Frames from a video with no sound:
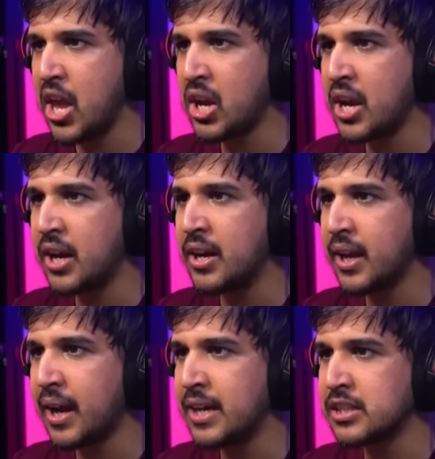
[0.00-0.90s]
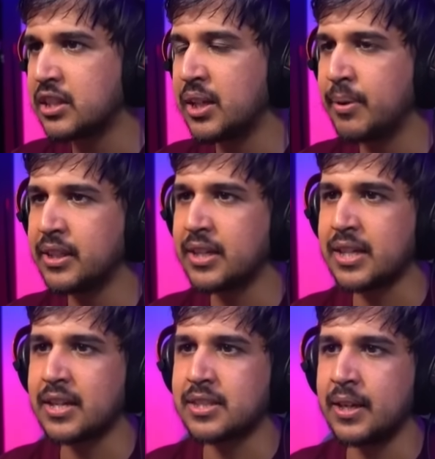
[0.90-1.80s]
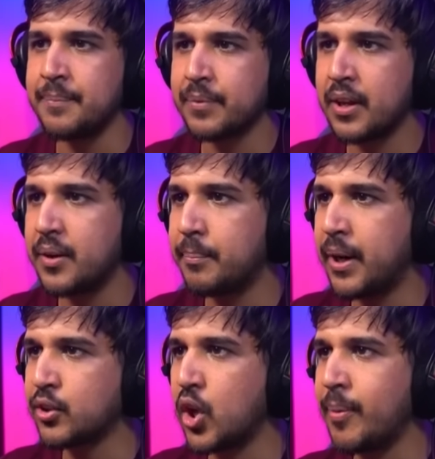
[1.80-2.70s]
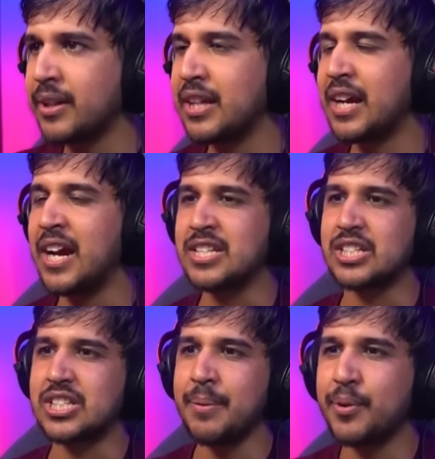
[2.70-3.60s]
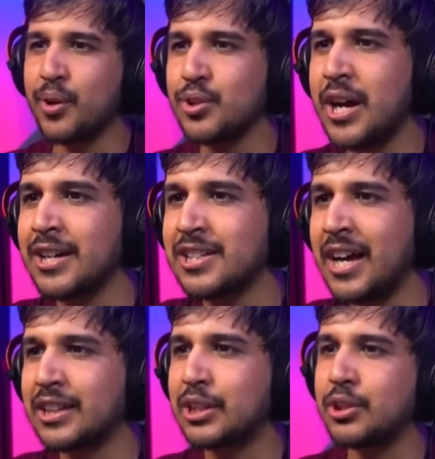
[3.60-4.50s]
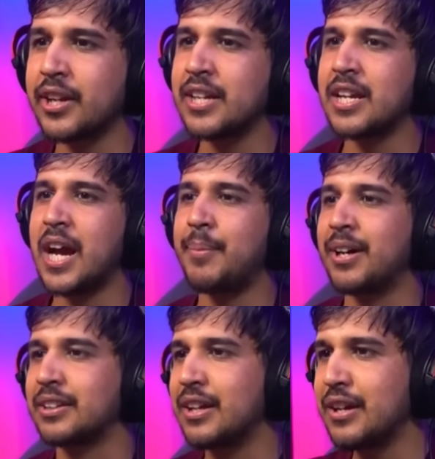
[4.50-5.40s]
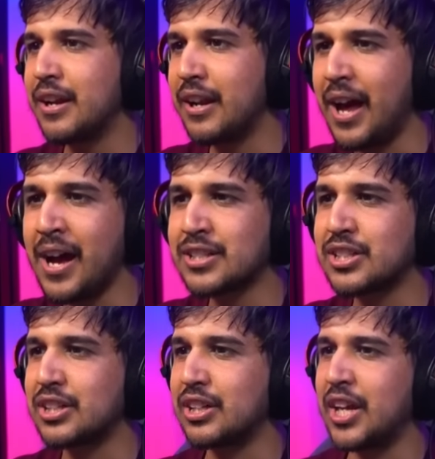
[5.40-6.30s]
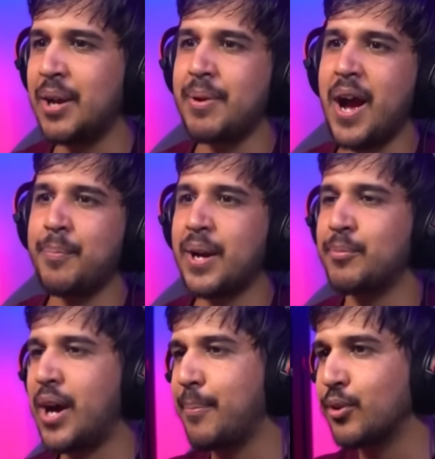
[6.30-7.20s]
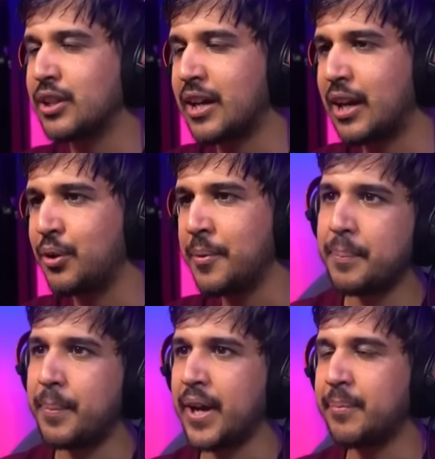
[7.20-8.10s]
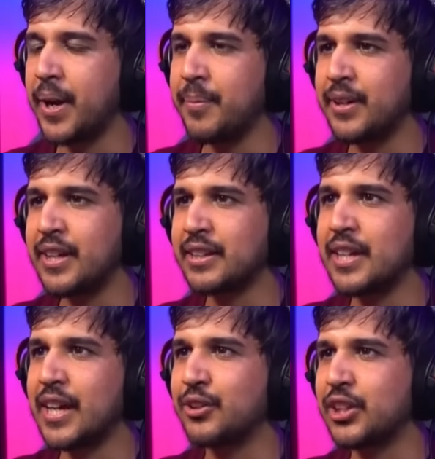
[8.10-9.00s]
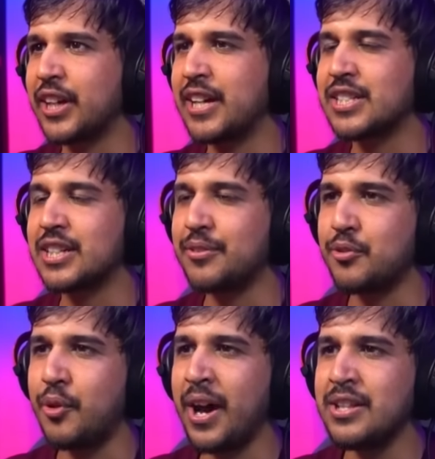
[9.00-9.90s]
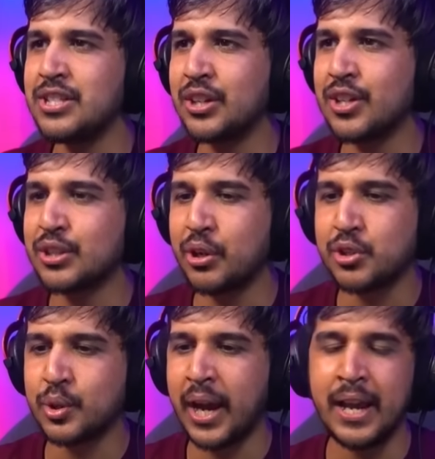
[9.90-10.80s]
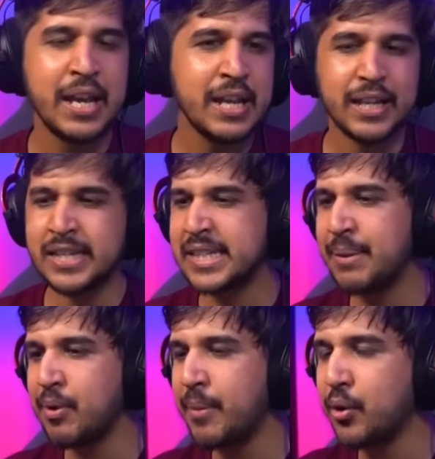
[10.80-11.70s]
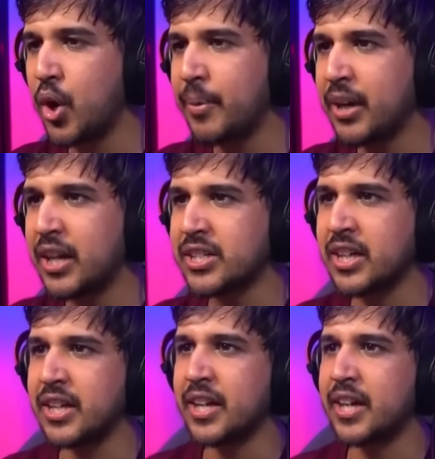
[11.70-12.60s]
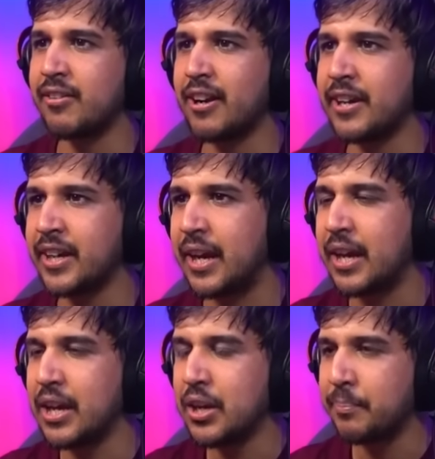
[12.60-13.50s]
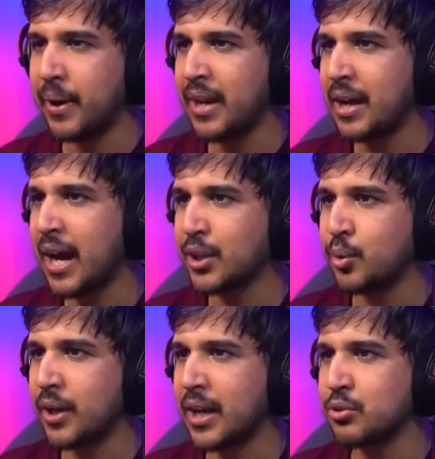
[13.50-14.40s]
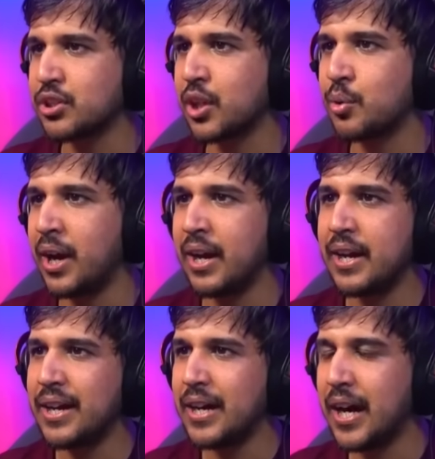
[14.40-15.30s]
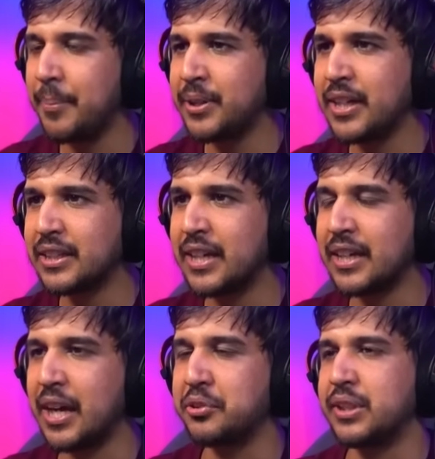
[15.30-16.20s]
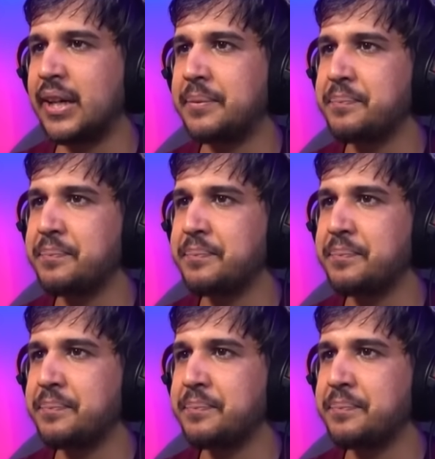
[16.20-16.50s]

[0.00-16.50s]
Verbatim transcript: एक ही गिल्ड के गाइज तीन बंदे हैं शायद से बट कोई बात नहीं गाइज जब ग्रोजा सा तो डरने की क्या बात लास्ट गेम यहाँ पर हम आप लोग देख रहे हो भाई भाई भाई देखते हैं क्या होता है गाइस वन जीरो स्कोर हो चुका है इस गेम को मैं कोई भी कट छट नहीं करने वाला ठीक है मैं ना काटूंगा ना कुछ करूँगा अभी देखते हैं क्या होता है